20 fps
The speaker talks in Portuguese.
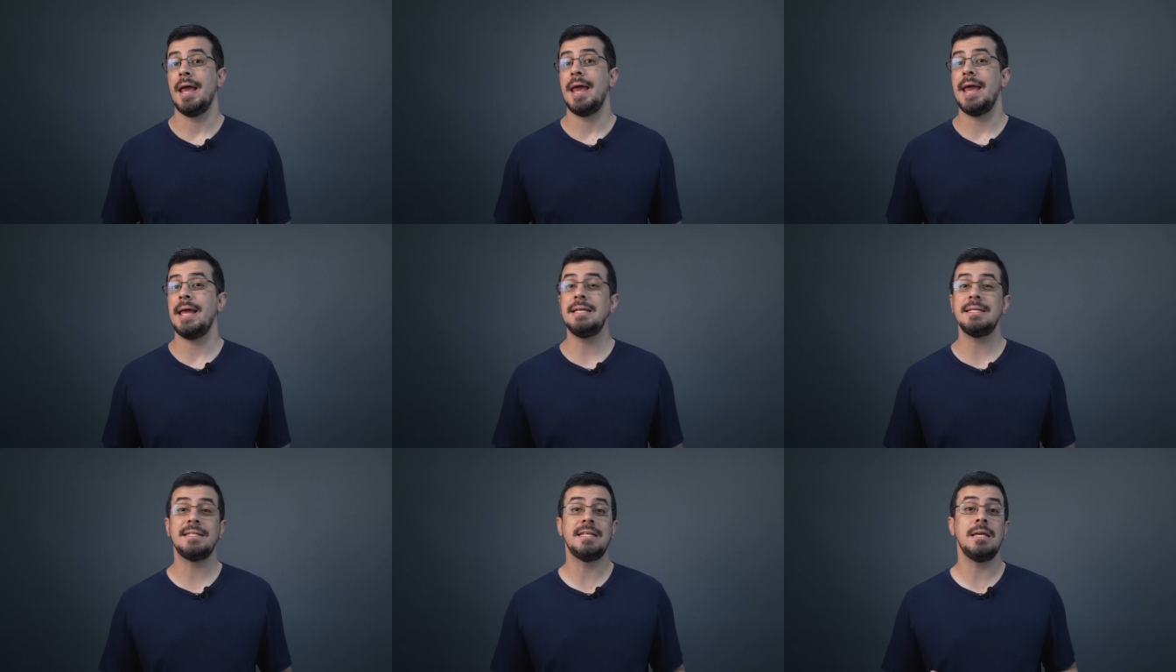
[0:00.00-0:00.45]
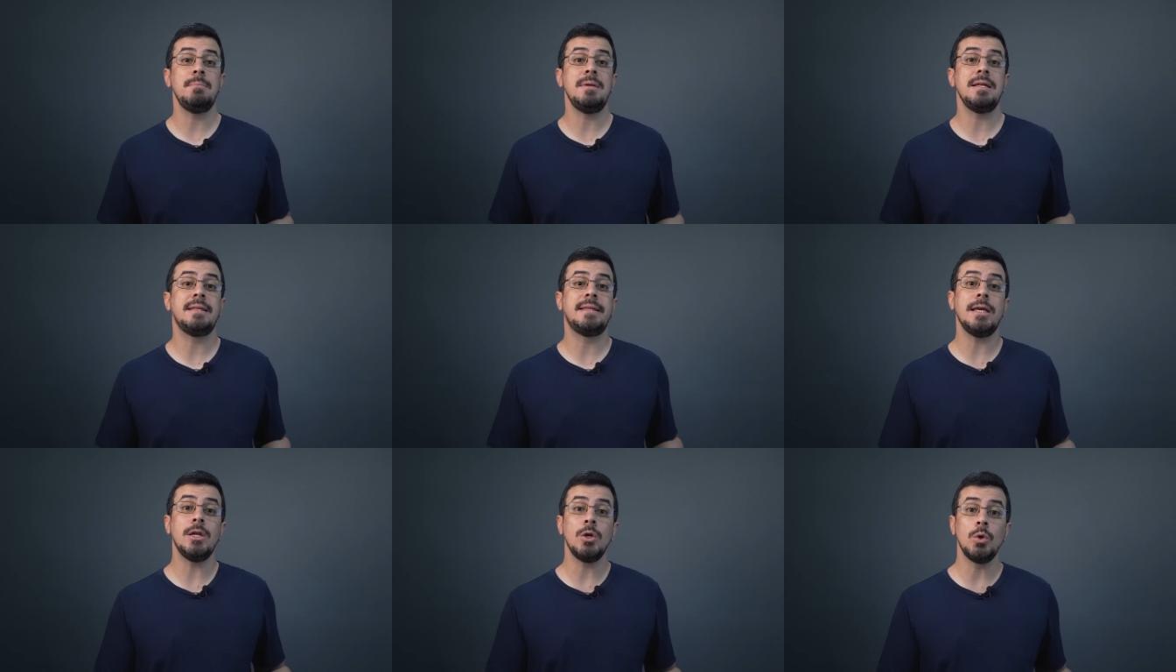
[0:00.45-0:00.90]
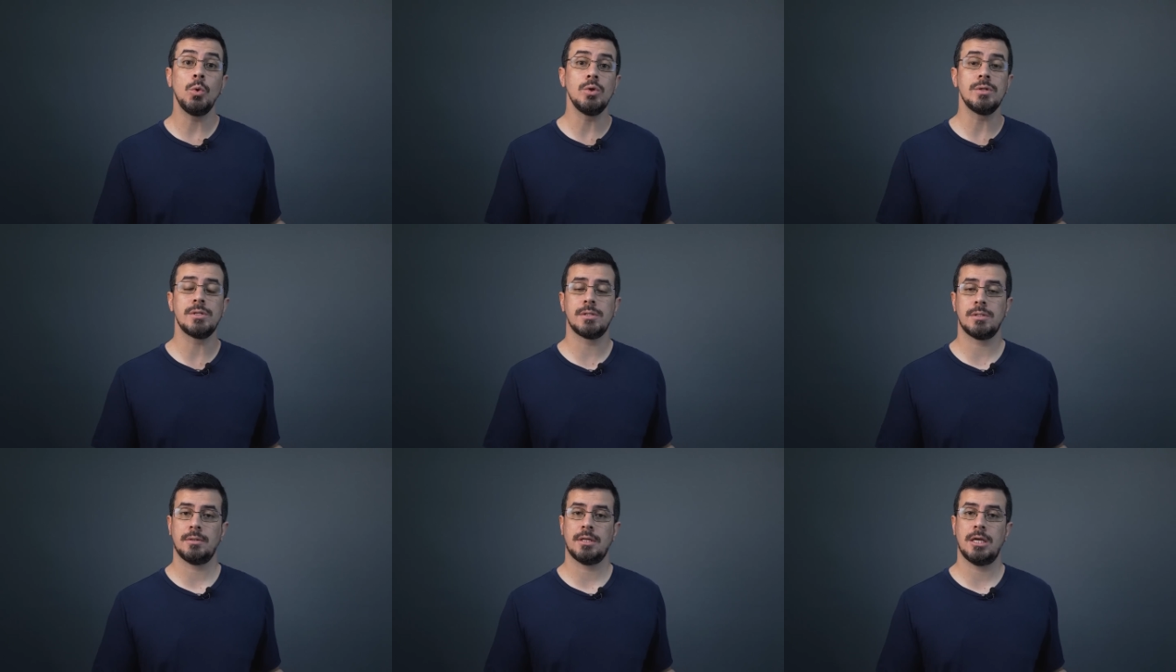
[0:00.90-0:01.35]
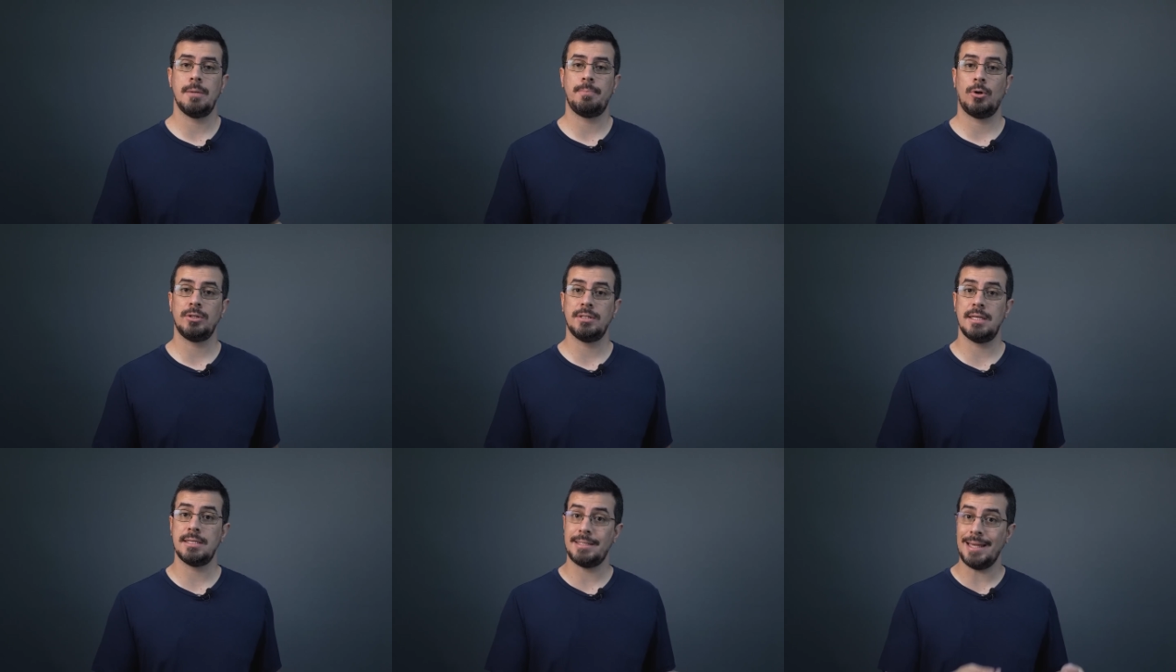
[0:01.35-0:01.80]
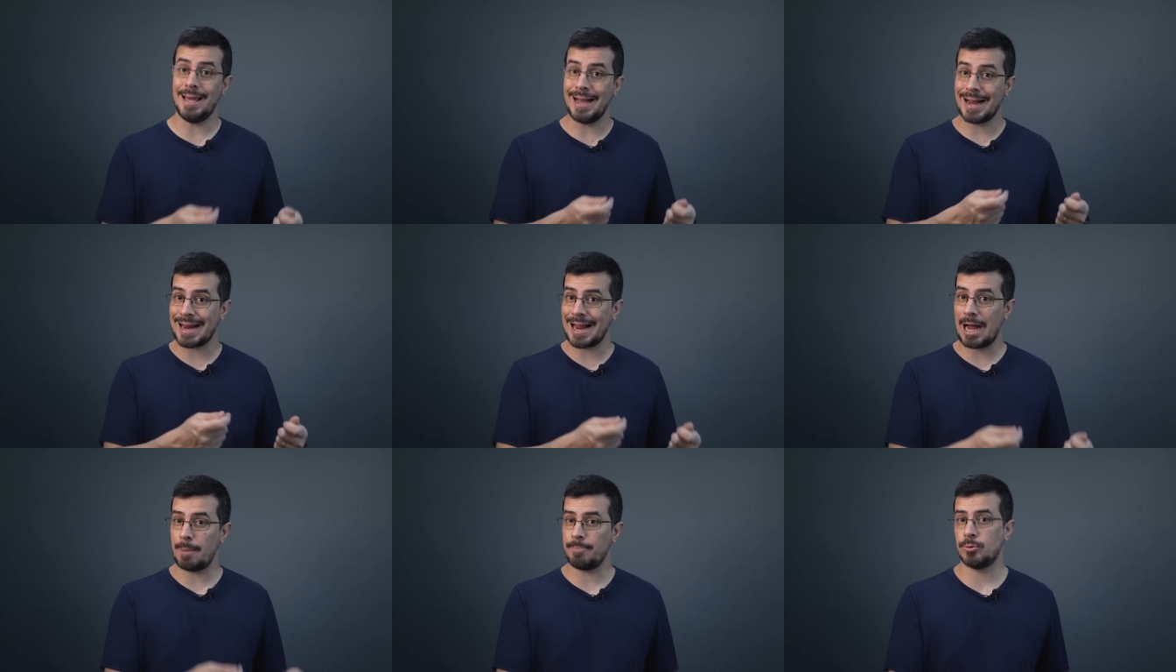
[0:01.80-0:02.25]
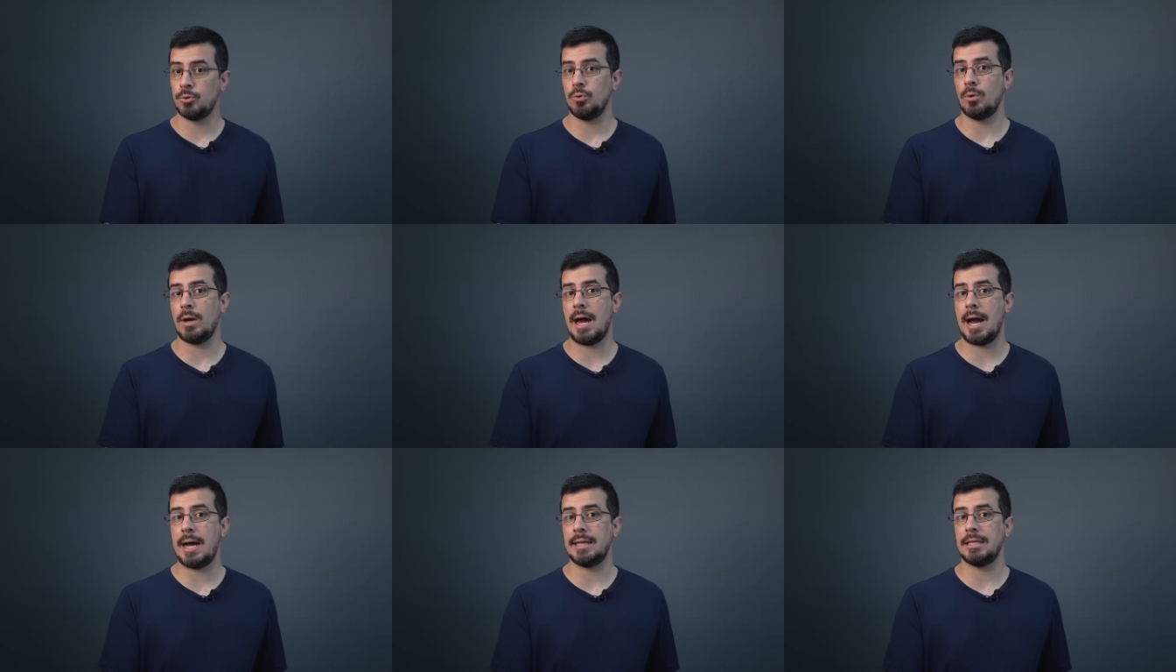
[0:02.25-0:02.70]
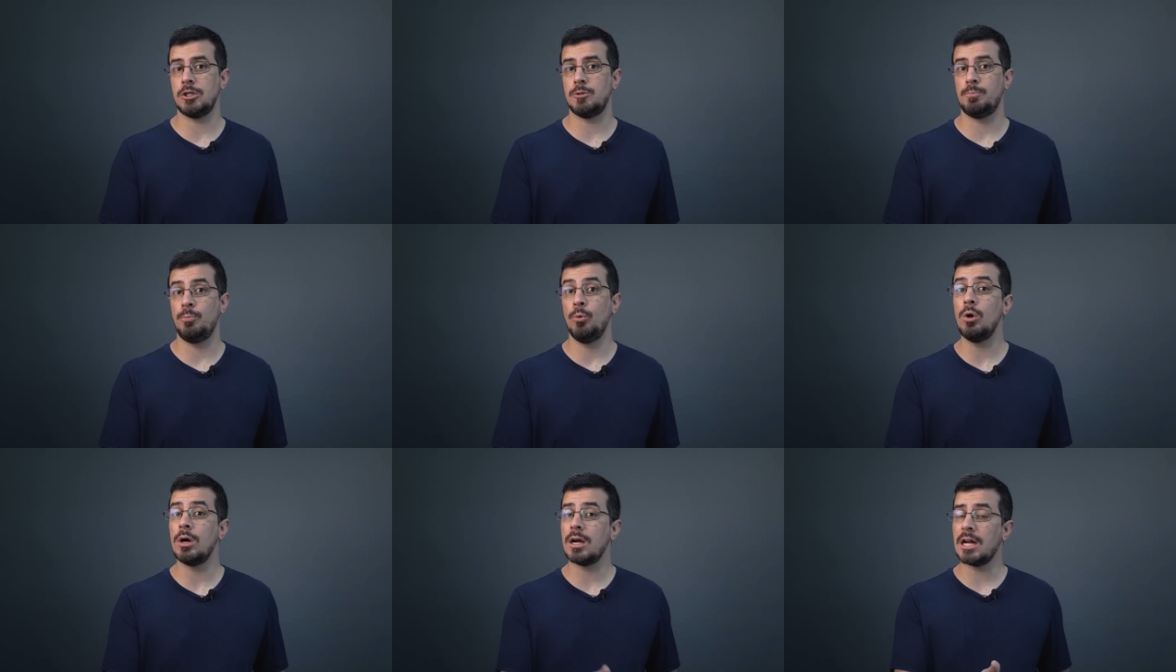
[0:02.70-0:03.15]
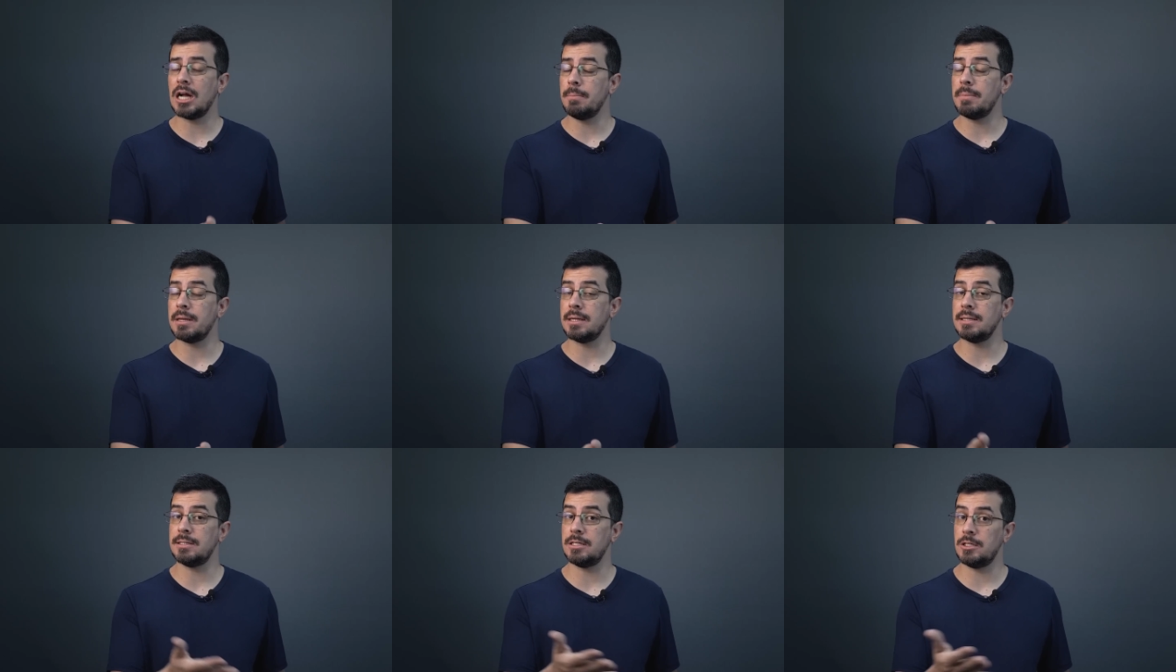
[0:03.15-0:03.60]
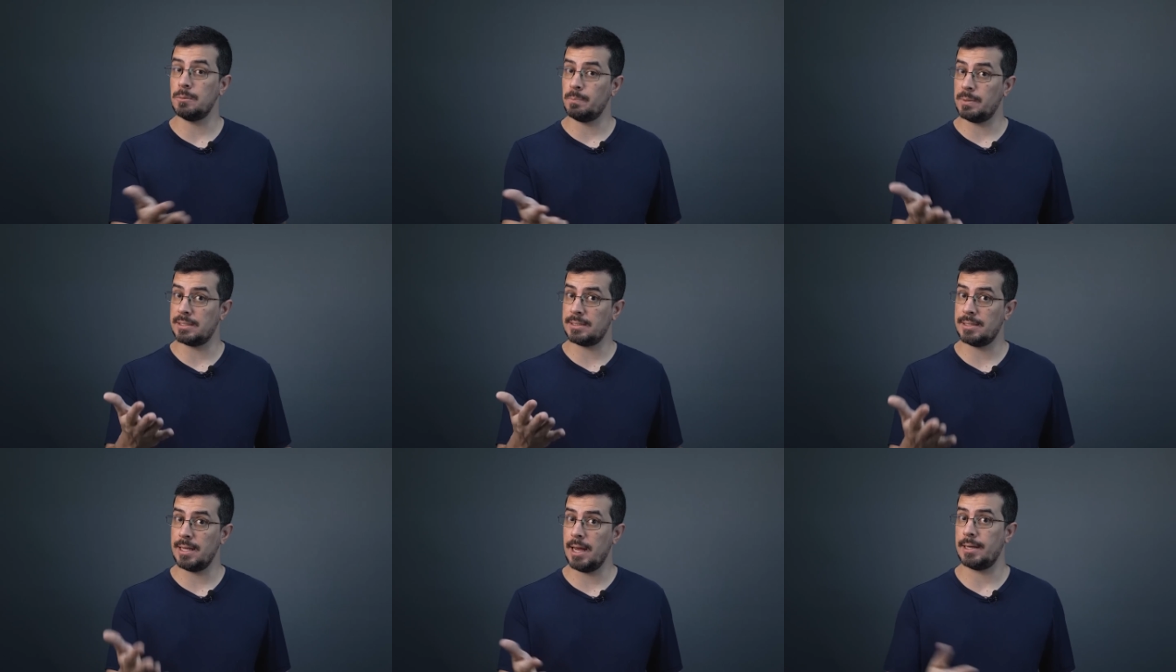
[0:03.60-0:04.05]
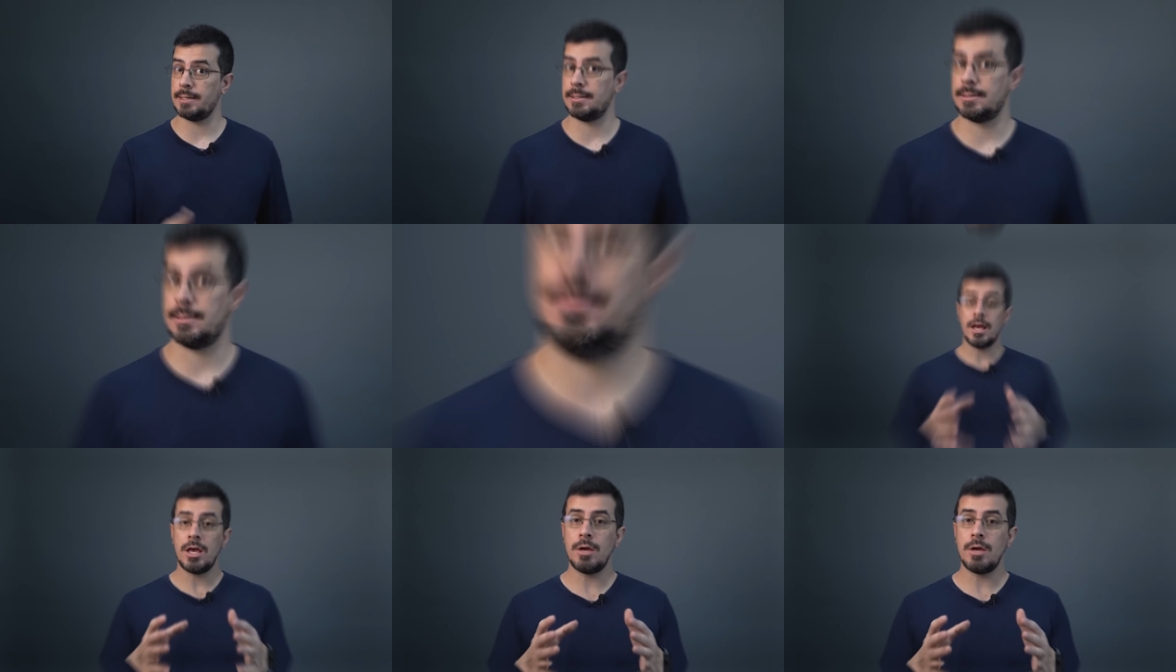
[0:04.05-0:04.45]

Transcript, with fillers: eles emitem luz, que podem ser capturadas por câmeras especiais.